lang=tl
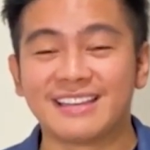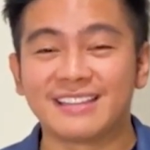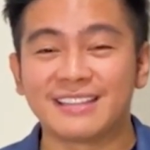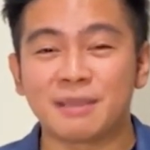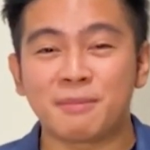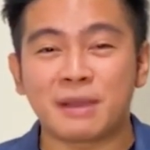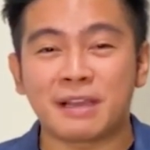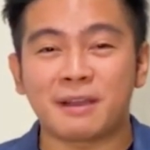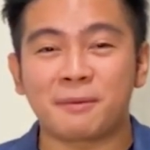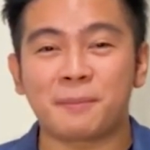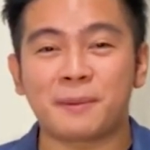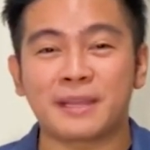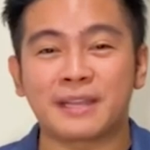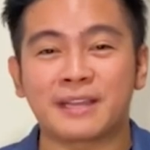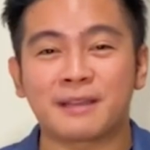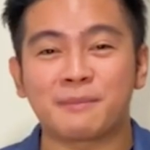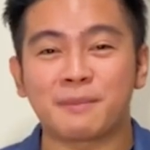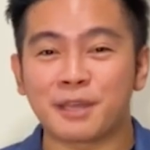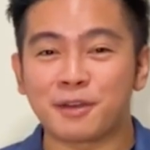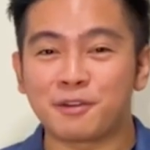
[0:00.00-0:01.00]
'Di ba kapag
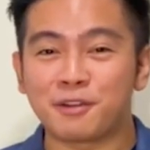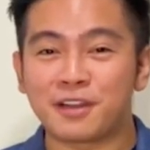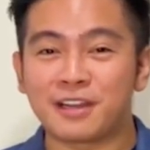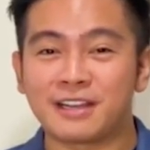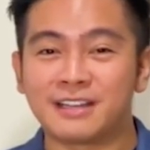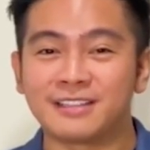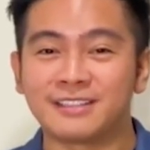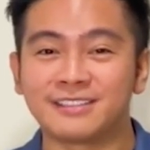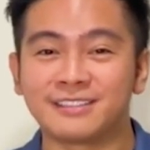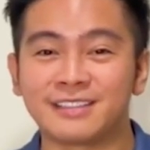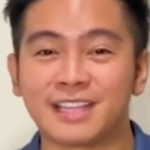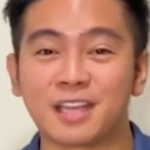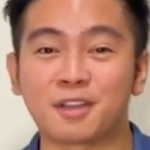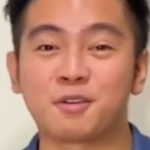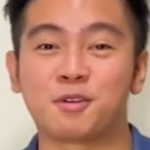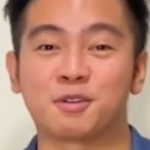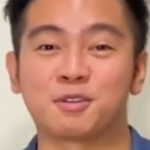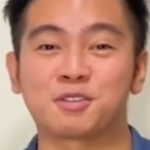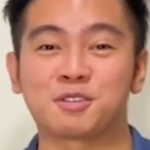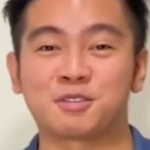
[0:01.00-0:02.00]
ka meron kang
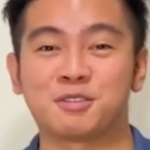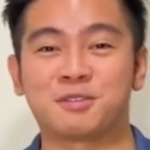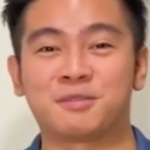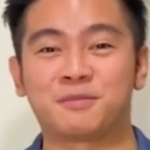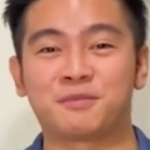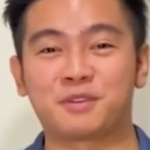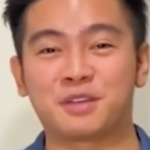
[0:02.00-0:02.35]
negosyo,